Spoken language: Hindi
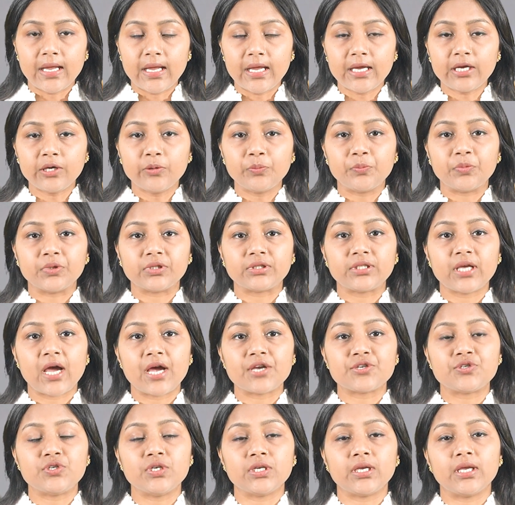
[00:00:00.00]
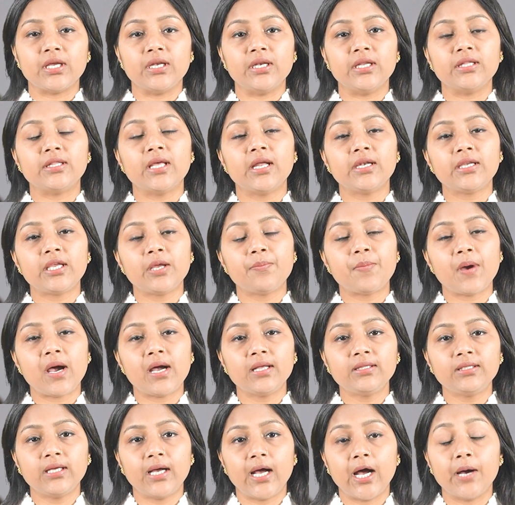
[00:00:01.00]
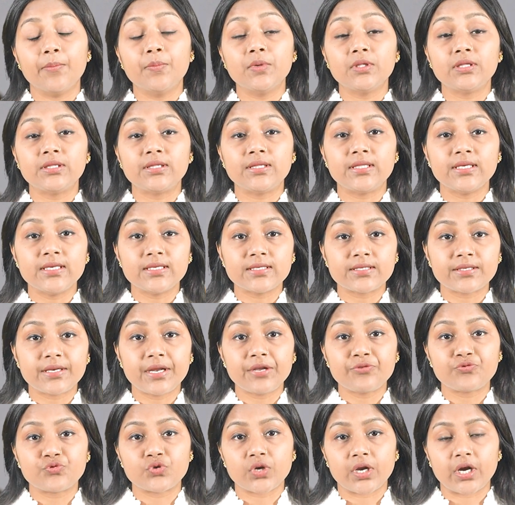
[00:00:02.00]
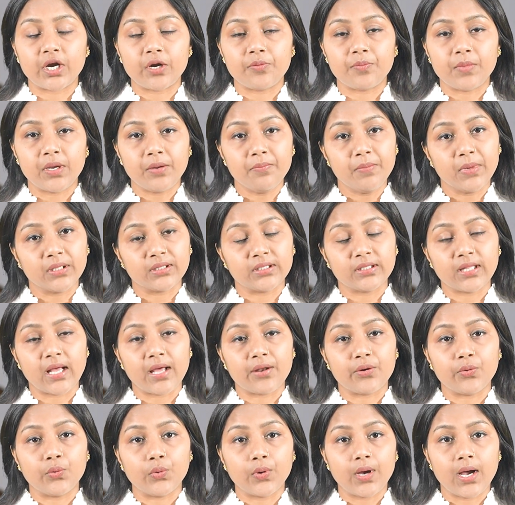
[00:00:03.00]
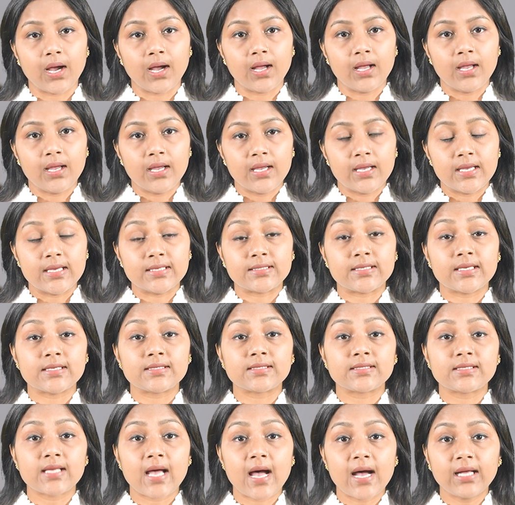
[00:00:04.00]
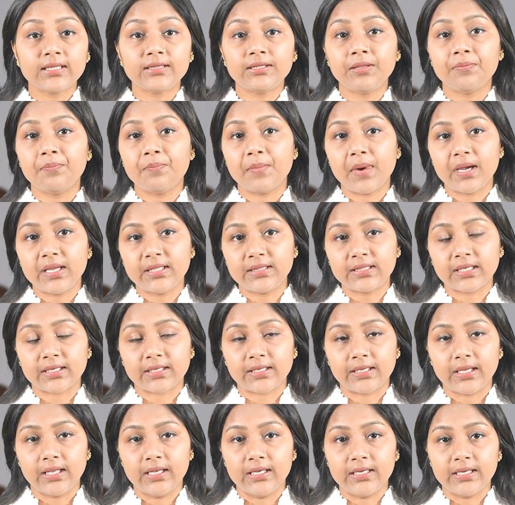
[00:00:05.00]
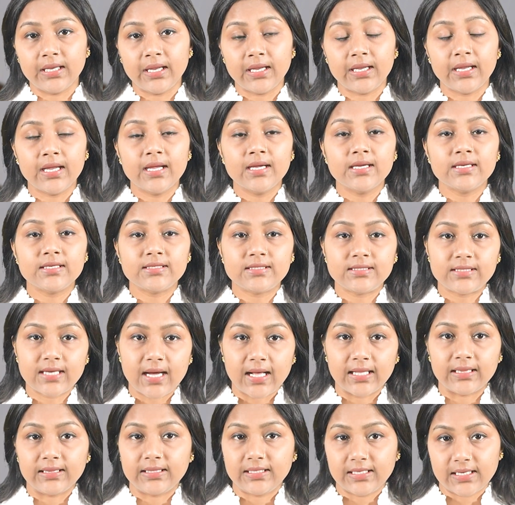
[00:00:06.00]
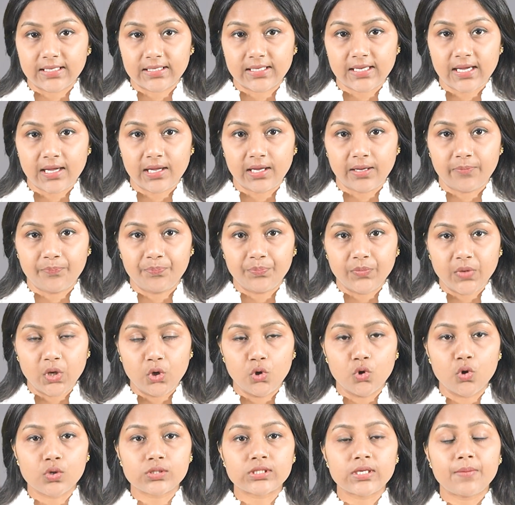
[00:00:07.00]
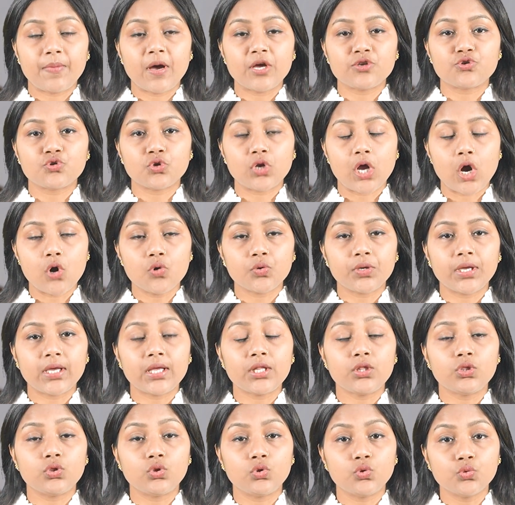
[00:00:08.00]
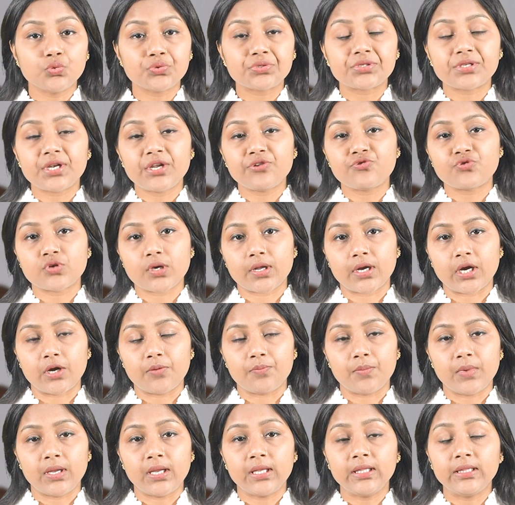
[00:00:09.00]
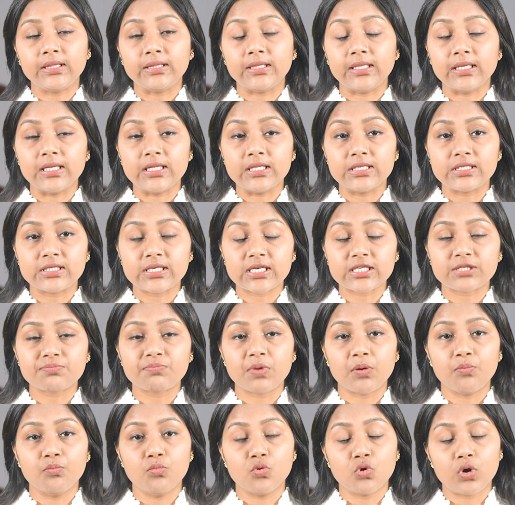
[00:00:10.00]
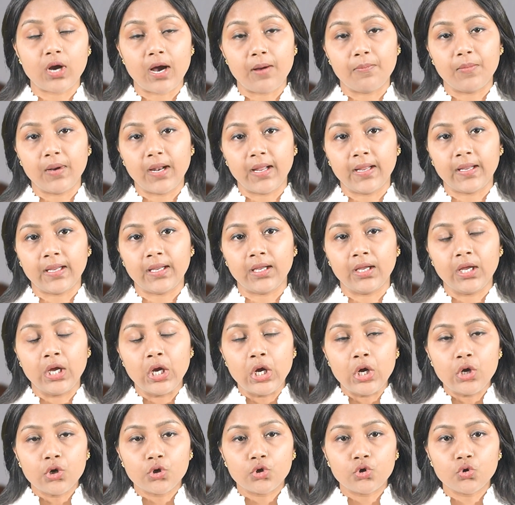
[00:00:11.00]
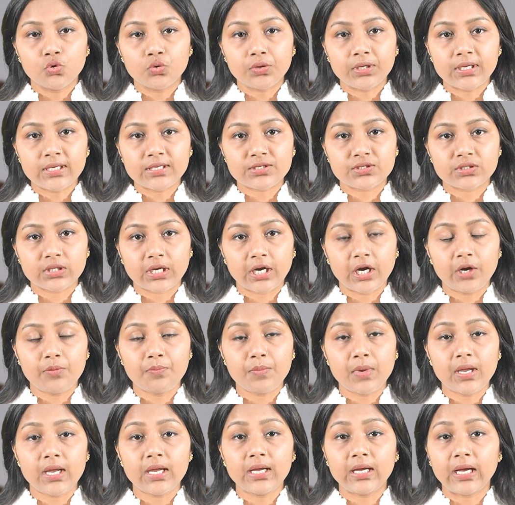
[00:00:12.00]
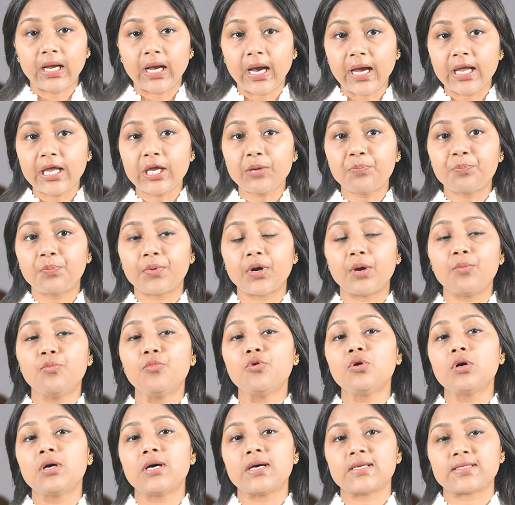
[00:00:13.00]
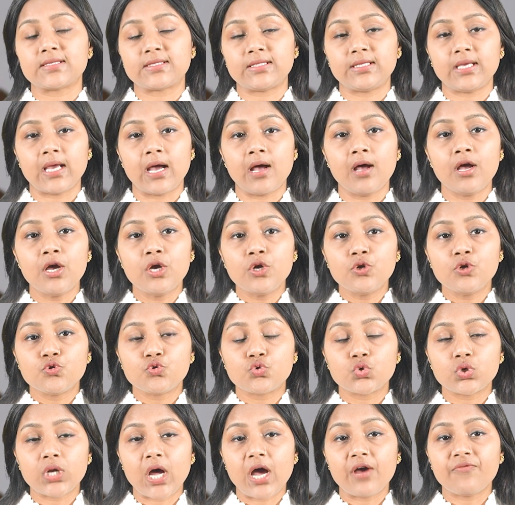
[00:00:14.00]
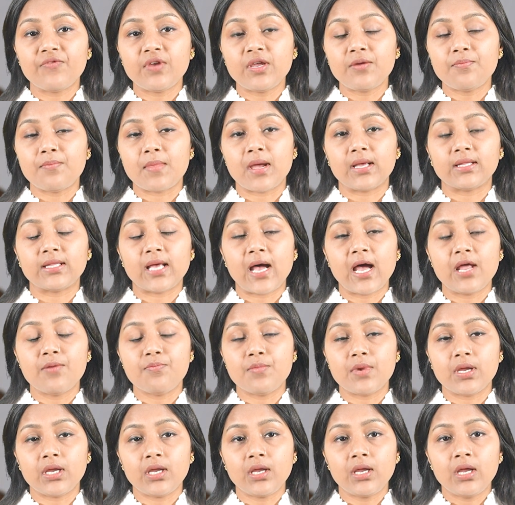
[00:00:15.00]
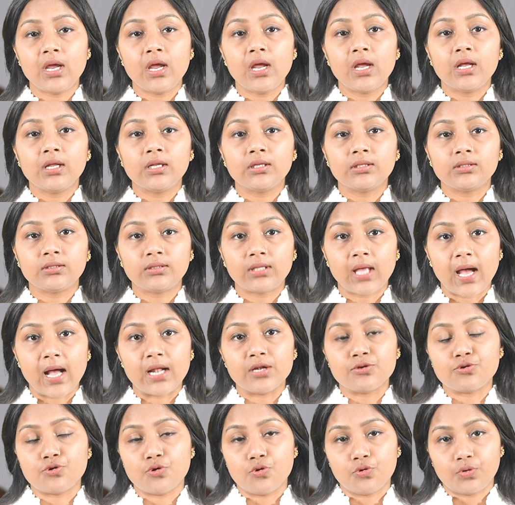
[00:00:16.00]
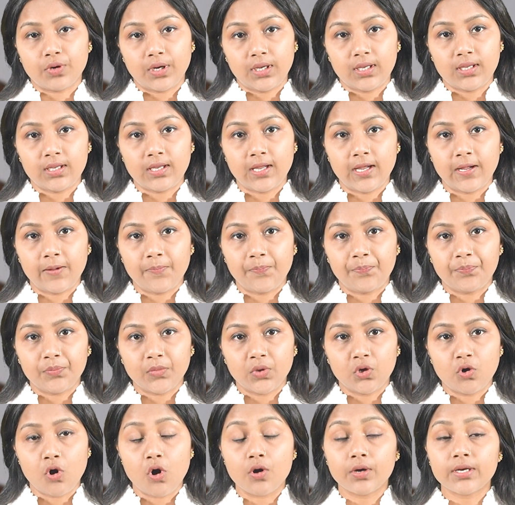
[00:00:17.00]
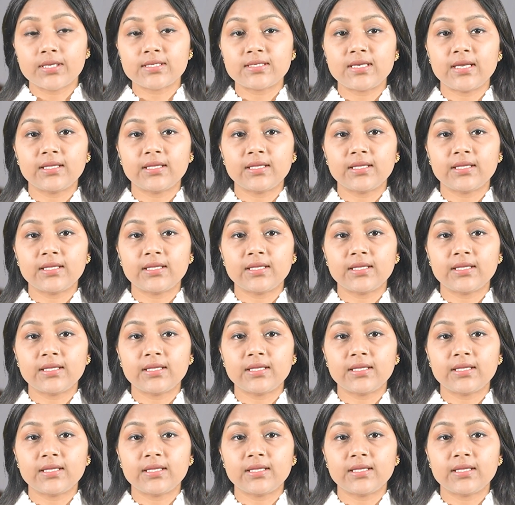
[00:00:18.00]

एक प्रत्याशी के निधन के बाद अब तीसरे चरण में मतदान होगा इसे 7 मई तक के लिए टाल दिया गया है लोकसभा चुनाव के दूसरे चरण में दिलचस्प मुकाबला है क्योंकि इस चरण में कई प्रमुख हस्तियां चुनावी मैदान में टाल ठोक रही हैं कांग्रेस